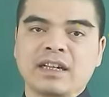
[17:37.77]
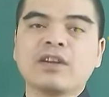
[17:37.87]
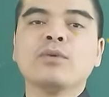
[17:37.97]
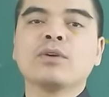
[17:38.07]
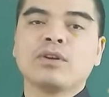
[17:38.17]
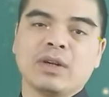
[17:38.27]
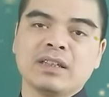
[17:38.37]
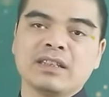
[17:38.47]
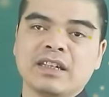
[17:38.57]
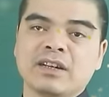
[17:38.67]
các cụ có nói
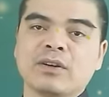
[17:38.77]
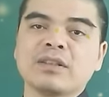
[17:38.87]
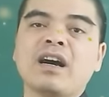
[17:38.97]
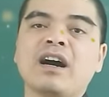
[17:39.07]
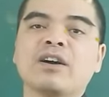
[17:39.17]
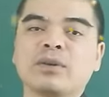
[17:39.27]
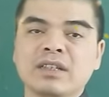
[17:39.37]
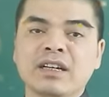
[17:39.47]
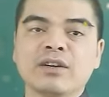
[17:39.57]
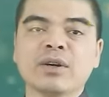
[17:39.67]
là gì? Có thở, có
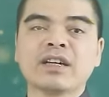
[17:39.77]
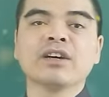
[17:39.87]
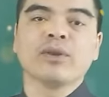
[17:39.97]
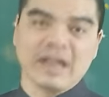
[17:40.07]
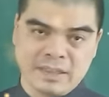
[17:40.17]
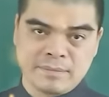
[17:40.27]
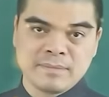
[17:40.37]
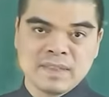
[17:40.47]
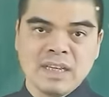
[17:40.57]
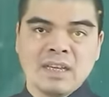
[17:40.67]
thiêng, có kiêng, có lành.
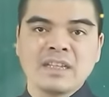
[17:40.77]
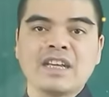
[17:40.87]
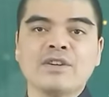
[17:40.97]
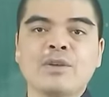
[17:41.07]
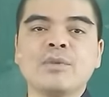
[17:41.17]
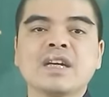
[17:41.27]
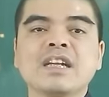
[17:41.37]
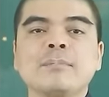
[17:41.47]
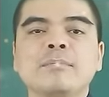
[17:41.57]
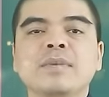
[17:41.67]
Để đón một cái
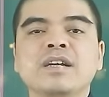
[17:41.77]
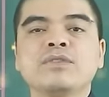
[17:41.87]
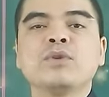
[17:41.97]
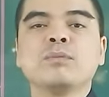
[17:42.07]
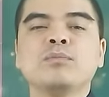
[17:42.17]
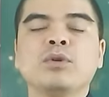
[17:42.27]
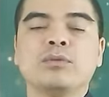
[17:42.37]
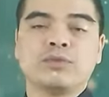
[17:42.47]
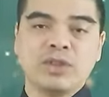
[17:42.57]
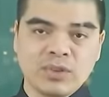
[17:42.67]
năm mới thuận
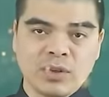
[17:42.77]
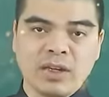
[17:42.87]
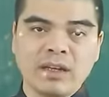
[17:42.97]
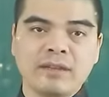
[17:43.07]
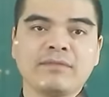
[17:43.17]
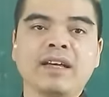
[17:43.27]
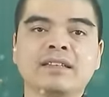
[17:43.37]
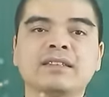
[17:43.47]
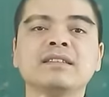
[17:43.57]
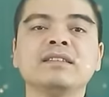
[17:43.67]
buồm xuôi gió, vạn
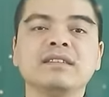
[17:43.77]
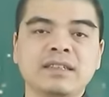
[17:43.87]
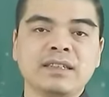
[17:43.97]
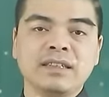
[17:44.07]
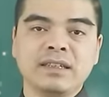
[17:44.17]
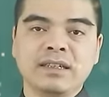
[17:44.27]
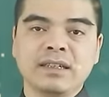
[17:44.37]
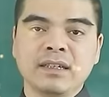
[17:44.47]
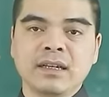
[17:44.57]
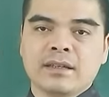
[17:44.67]
sự như ý.
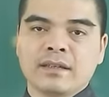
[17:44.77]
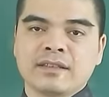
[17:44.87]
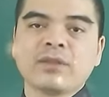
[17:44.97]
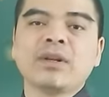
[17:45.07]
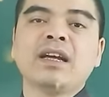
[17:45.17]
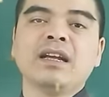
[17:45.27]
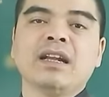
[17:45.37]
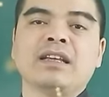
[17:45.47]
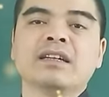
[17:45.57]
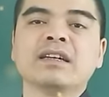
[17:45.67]
Sau đây
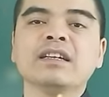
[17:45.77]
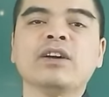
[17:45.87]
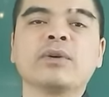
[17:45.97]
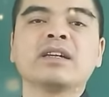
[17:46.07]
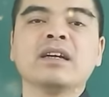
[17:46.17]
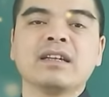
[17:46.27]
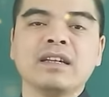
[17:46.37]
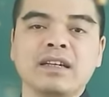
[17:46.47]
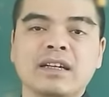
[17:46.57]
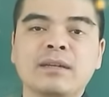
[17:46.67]
là những cái điều kiêng
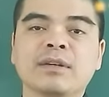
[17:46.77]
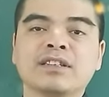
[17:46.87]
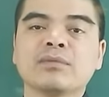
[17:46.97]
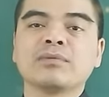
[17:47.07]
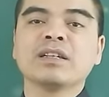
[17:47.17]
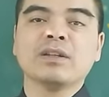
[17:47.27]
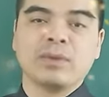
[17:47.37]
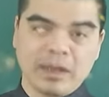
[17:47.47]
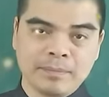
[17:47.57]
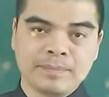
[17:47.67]
kỵ khi mà sông đất đầu
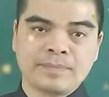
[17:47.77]
năm.